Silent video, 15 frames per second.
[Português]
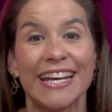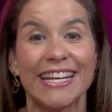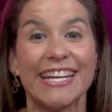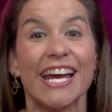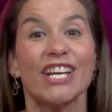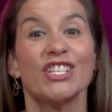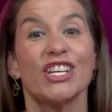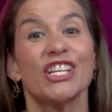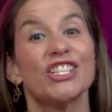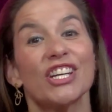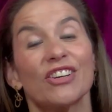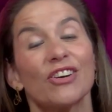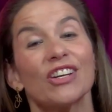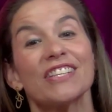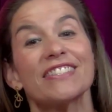E a gente
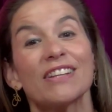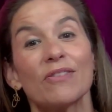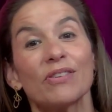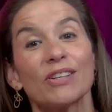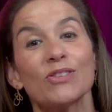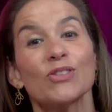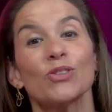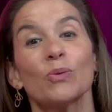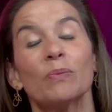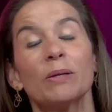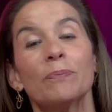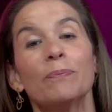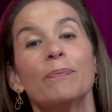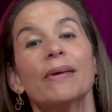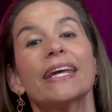agora está falando sobre
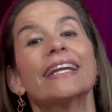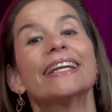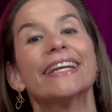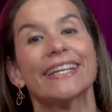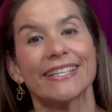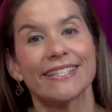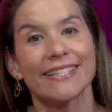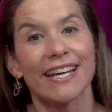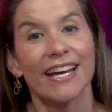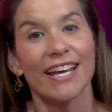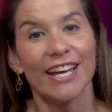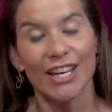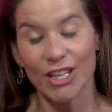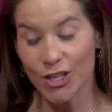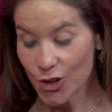beleza.
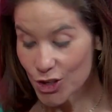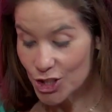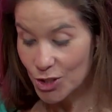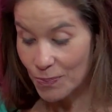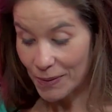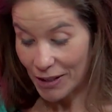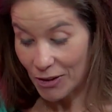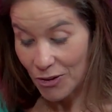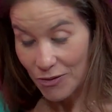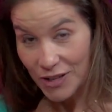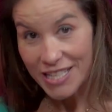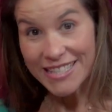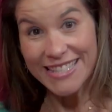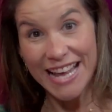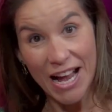E hoje, para
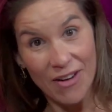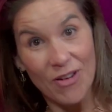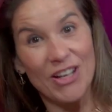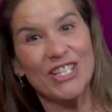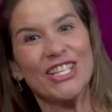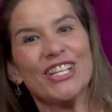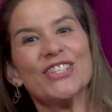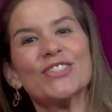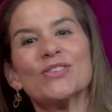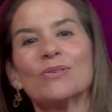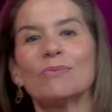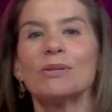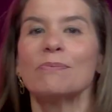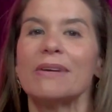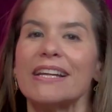conversar com a gente
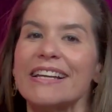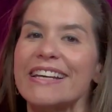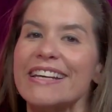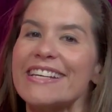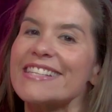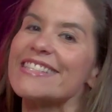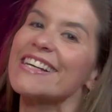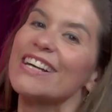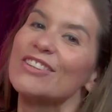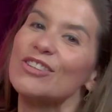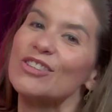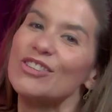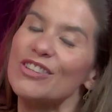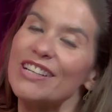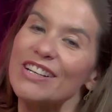sobre beleza, a
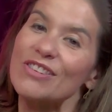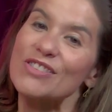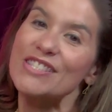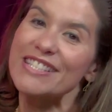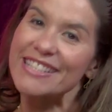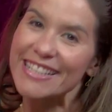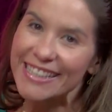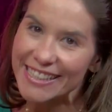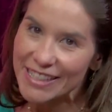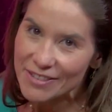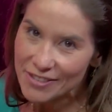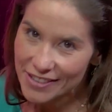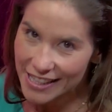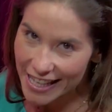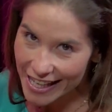doutora Luciana
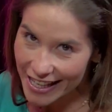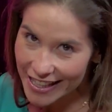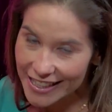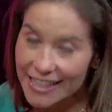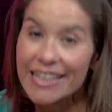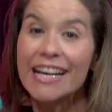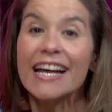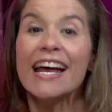Fieri.